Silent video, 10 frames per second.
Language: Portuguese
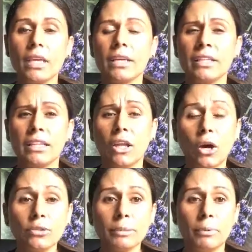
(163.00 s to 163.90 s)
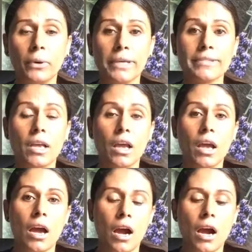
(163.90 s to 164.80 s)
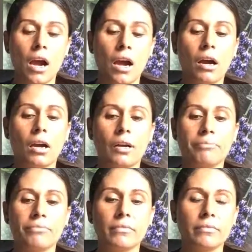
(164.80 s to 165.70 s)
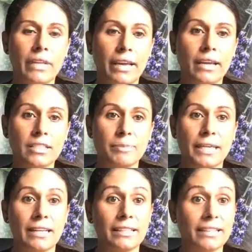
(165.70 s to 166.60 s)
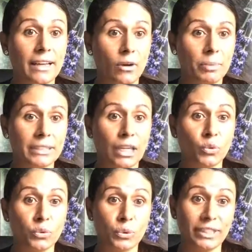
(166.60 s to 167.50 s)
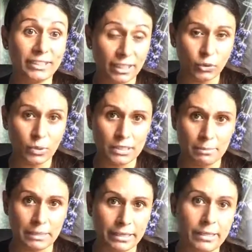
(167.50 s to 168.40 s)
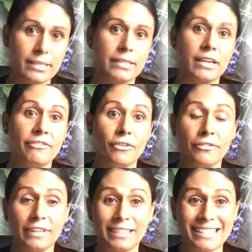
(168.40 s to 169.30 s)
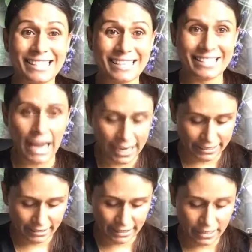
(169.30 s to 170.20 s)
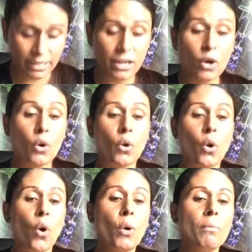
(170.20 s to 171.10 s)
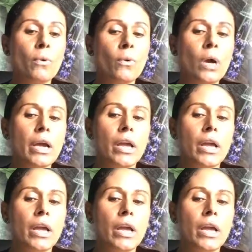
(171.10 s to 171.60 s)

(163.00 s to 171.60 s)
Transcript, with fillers: E logo depois. Uh, né? Eles esperaram até completar 32 semanas e aí foi feita a cesárea, né? Como